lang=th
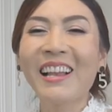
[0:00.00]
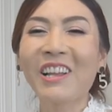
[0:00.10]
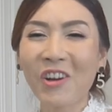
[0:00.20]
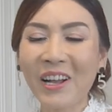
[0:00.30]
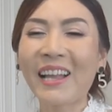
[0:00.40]
แล้
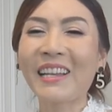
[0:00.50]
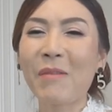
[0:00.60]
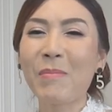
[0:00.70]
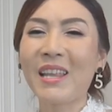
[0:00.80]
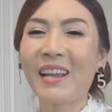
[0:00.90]
วก็การงา
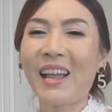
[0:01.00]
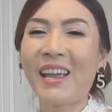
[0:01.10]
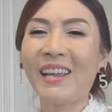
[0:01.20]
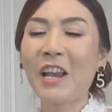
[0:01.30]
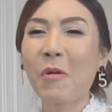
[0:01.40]
นเป็นยังไง
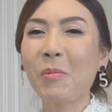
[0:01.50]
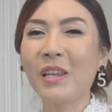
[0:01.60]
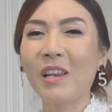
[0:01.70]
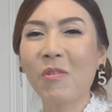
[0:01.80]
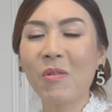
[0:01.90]
ให้เราบาง
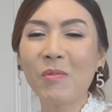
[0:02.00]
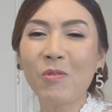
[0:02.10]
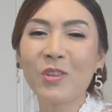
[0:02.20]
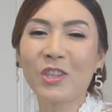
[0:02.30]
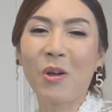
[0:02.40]
ทีเราก็ไม่
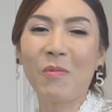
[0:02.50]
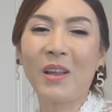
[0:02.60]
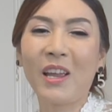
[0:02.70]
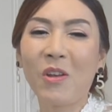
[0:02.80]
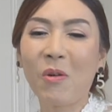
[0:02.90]
รู้จะตอบอยั
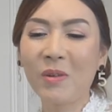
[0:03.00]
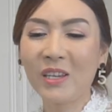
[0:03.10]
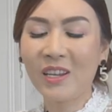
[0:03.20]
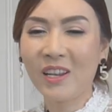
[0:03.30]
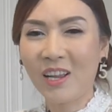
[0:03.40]
งไงเนาะบาง
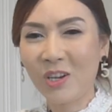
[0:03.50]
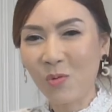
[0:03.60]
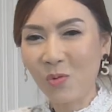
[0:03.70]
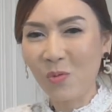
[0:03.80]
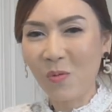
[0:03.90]
ทีกำลัง
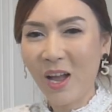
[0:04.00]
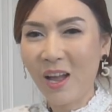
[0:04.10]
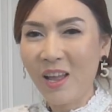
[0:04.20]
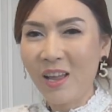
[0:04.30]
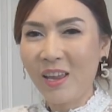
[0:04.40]
ดูอยู่ว่า
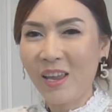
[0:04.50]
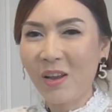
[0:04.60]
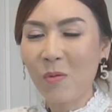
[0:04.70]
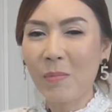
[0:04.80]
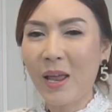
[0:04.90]

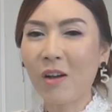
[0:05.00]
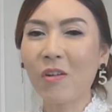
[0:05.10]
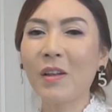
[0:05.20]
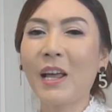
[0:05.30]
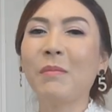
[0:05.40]
เอ๊ะความรักเขา
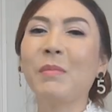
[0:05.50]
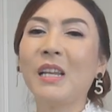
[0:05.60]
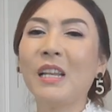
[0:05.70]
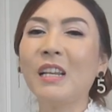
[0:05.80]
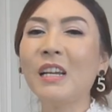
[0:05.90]
กำลังมี
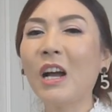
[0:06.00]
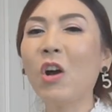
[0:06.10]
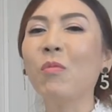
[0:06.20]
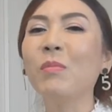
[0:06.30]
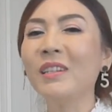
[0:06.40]
เรื่องข
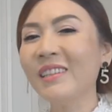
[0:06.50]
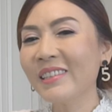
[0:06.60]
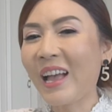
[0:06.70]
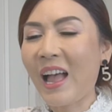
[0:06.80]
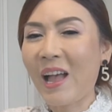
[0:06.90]
องมือที่
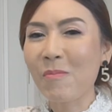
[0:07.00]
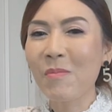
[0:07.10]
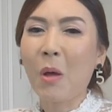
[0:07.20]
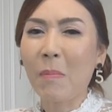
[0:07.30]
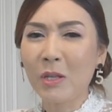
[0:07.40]

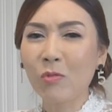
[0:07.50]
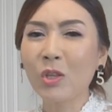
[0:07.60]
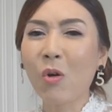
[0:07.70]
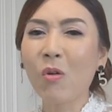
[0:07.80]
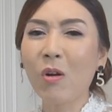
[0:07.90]
3 ตอบไปต
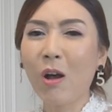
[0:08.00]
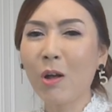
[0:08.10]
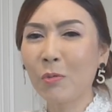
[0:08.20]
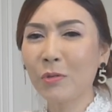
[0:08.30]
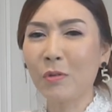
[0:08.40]
รงๆ ก็
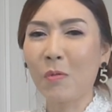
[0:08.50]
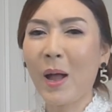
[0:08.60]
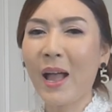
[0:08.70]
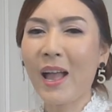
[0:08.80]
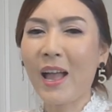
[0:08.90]
รู้สึก
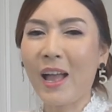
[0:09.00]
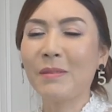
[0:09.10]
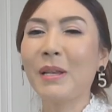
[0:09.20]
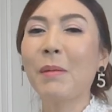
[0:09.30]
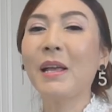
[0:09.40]
ว่าจะ
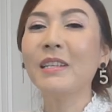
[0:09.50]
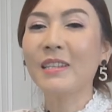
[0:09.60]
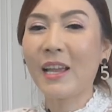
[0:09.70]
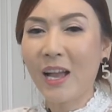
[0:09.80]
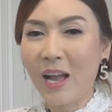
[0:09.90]
ไปทำร้ายจิต
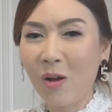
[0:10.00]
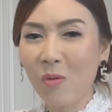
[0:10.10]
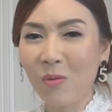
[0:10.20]
ใจเขา